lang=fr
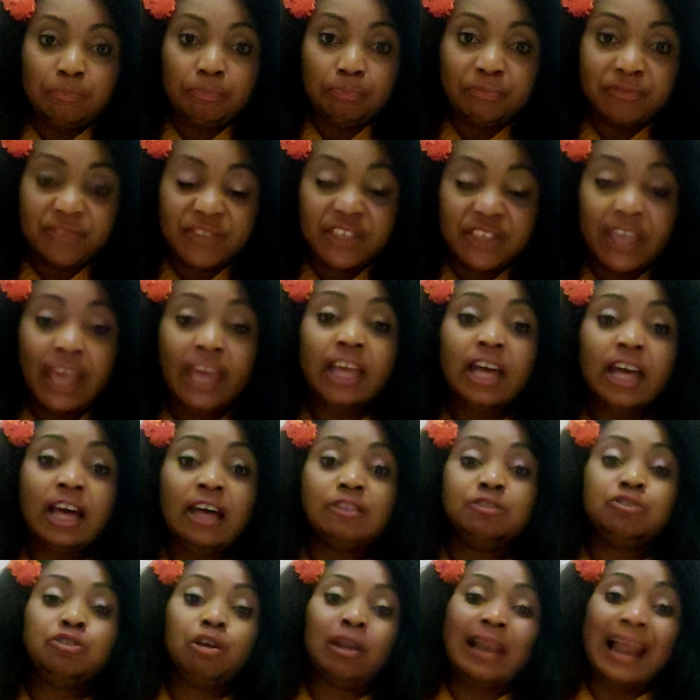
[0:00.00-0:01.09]
vient
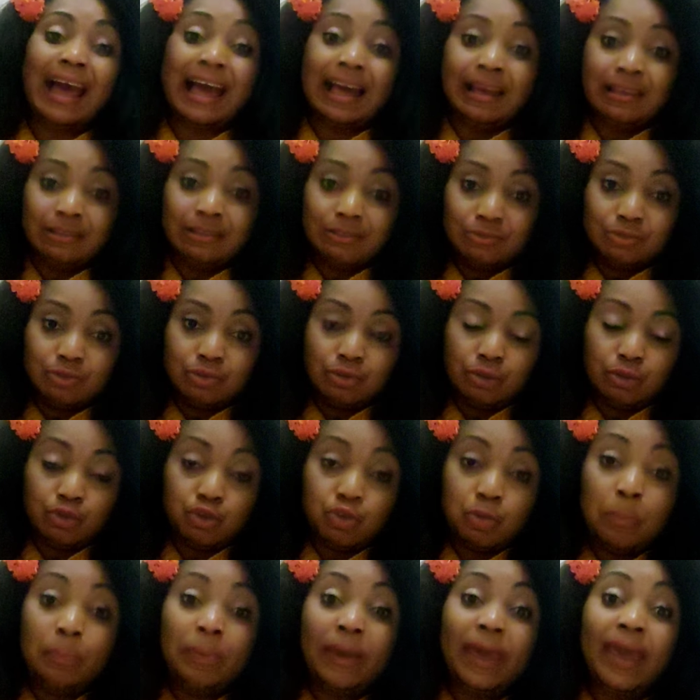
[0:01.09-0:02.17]
de la,
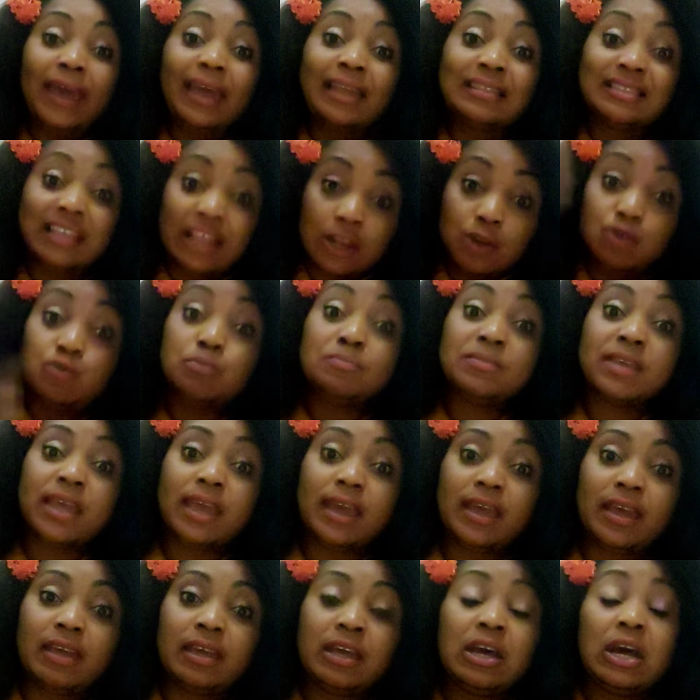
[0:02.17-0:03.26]
du père des
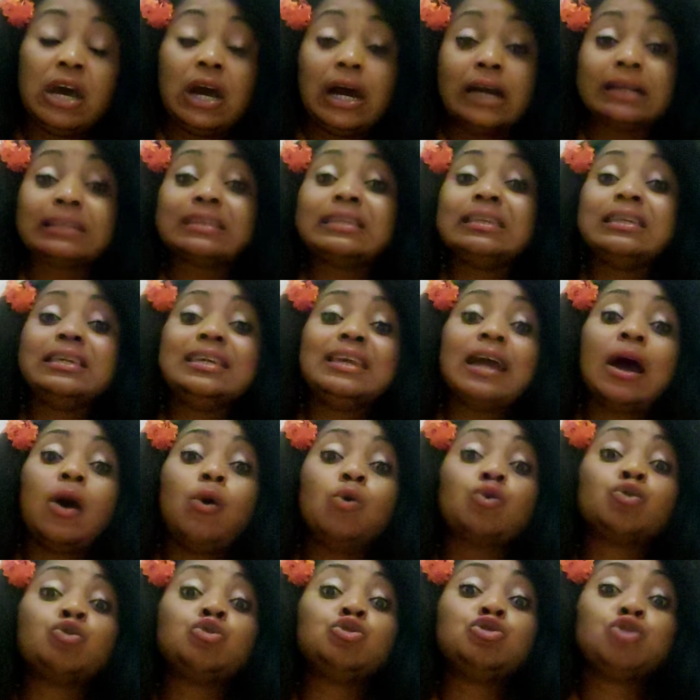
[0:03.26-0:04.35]
lumières, en qui il n'y a
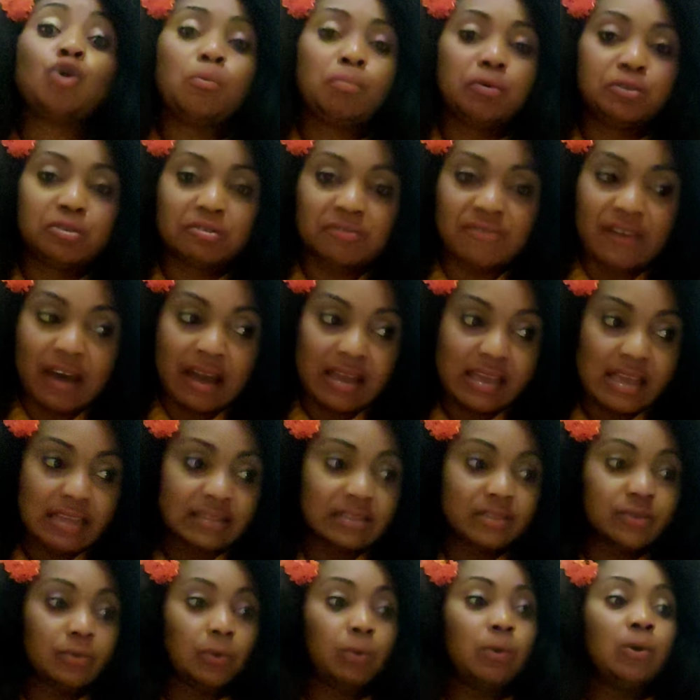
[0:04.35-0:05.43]
aucune ombre de
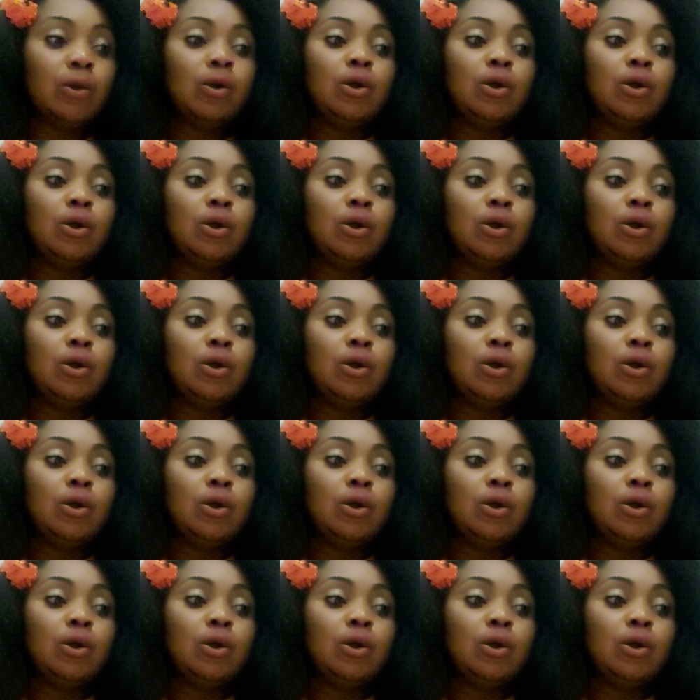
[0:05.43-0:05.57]
variations.